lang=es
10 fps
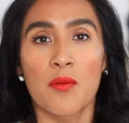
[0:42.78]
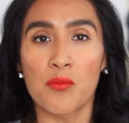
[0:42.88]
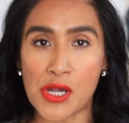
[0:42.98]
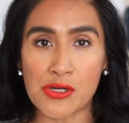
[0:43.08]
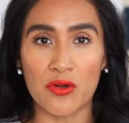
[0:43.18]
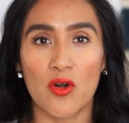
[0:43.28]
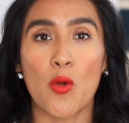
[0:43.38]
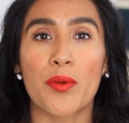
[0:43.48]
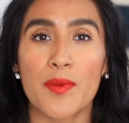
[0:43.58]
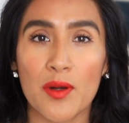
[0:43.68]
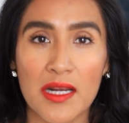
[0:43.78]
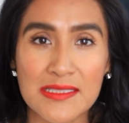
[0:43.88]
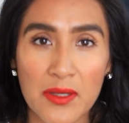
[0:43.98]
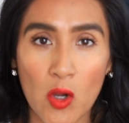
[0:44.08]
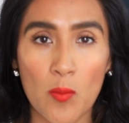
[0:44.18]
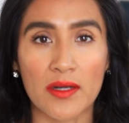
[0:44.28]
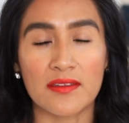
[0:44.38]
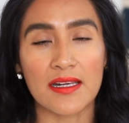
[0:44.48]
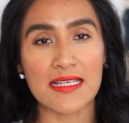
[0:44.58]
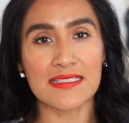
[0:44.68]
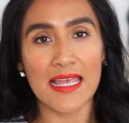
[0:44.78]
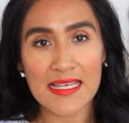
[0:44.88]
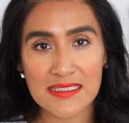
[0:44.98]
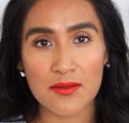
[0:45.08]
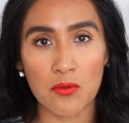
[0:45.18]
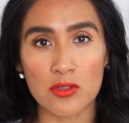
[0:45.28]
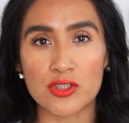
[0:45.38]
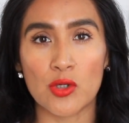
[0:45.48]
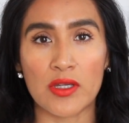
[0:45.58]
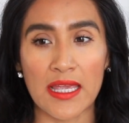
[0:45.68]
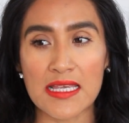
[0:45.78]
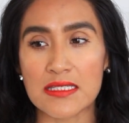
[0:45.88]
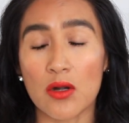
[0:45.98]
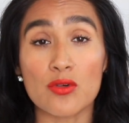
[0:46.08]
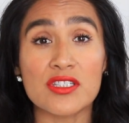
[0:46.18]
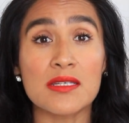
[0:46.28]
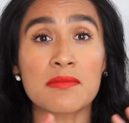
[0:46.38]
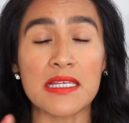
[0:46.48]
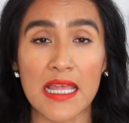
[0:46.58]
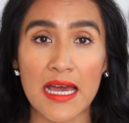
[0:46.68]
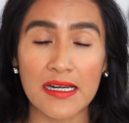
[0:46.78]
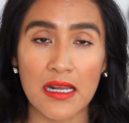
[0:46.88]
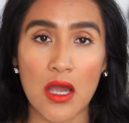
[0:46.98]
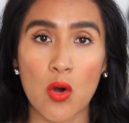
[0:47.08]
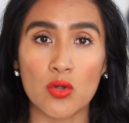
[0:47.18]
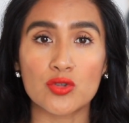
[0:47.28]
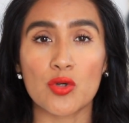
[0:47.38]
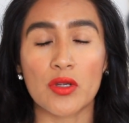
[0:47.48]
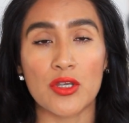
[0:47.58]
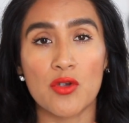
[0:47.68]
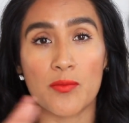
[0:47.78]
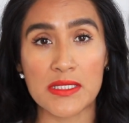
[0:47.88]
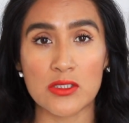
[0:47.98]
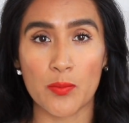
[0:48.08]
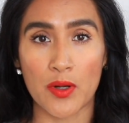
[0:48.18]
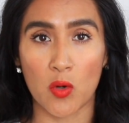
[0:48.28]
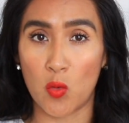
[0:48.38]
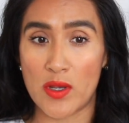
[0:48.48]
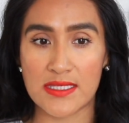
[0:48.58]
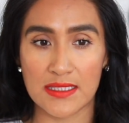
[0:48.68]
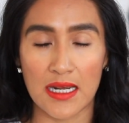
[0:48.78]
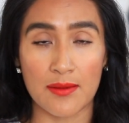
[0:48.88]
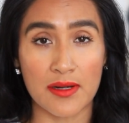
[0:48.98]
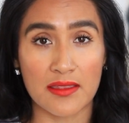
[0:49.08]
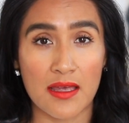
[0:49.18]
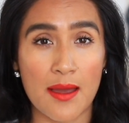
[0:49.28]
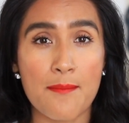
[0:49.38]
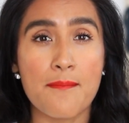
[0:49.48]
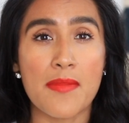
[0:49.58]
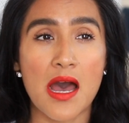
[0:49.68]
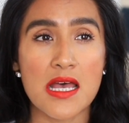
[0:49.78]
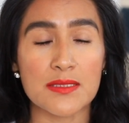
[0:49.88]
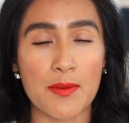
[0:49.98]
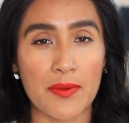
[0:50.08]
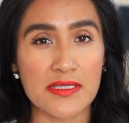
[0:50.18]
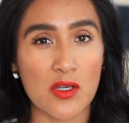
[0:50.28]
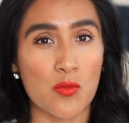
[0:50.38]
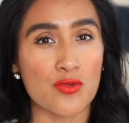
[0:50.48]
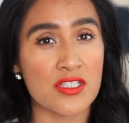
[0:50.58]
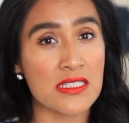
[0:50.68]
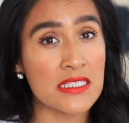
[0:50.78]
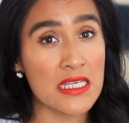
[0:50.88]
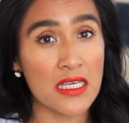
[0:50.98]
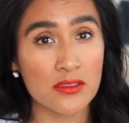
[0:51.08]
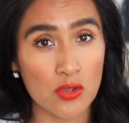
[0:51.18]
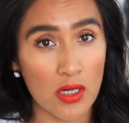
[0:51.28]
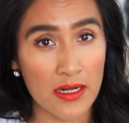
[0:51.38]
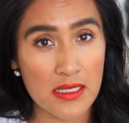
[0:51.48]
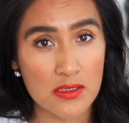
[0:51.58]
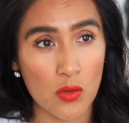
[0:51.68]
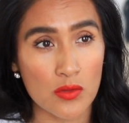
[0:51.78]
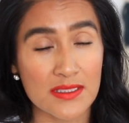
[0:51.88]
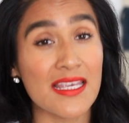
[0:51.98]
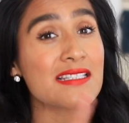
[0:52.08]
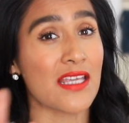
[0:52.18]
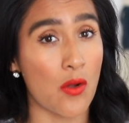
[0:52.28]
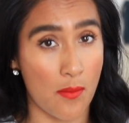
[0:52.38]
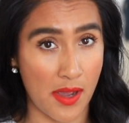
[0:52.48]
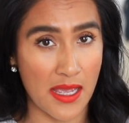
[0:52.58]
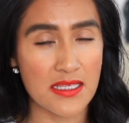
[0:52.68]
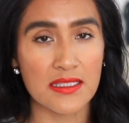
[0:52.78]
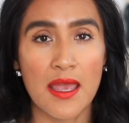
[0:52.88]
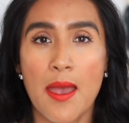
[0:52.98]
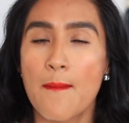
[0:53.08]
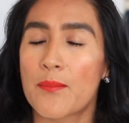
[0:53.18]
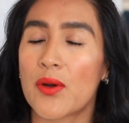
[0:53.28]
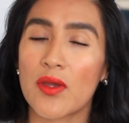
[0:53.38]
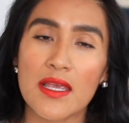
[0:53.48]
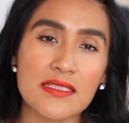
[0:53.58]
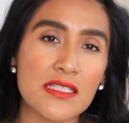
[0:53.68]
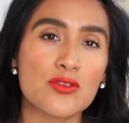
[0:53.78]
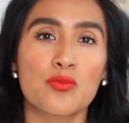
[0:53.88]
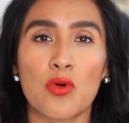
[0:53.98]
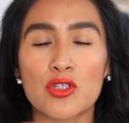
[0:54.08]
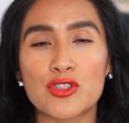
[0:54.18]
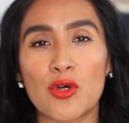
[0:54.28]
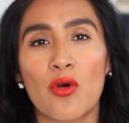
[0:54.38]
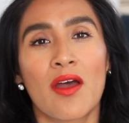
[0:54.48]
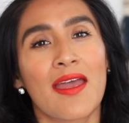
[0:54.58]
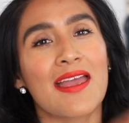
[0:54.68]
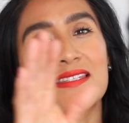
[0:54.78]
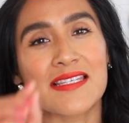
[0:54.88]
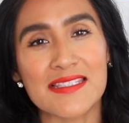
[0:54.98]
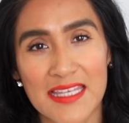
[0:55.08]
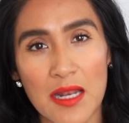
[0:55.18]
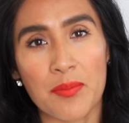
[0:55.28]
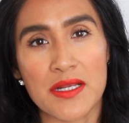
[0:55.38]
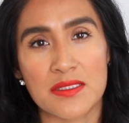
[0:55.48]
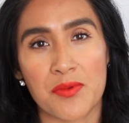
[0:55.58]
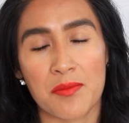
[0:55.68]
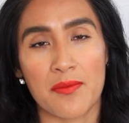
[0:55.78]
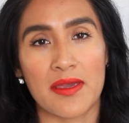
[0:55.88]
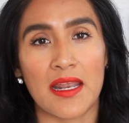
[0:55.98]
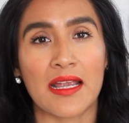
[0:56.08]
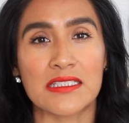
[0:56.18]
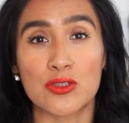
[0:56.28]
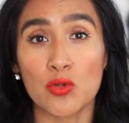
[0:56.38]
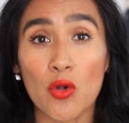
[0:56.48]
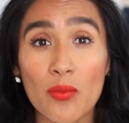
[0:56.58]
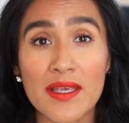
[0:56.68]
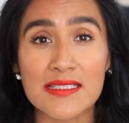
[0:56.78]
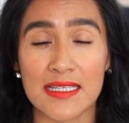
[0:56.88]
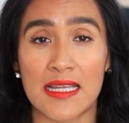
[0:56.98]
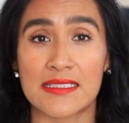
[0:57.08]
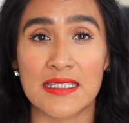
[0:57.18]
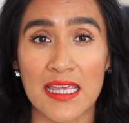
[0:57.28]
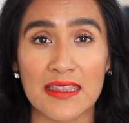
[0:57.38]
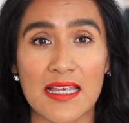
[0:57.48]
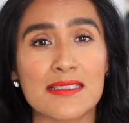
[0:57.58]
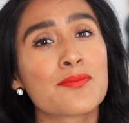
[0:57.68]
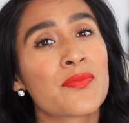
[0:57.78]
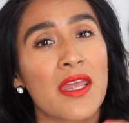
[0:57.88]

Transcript: Bueno, lo primero que les voy a compartir es este bolso que es algo similar a otro que yo he visto, pero cuesta la verdad más, me parece como 100 dólares, si es que no más. Pero este es un bolso esencial para esta primavera, que si tú lo ves en las tiendas,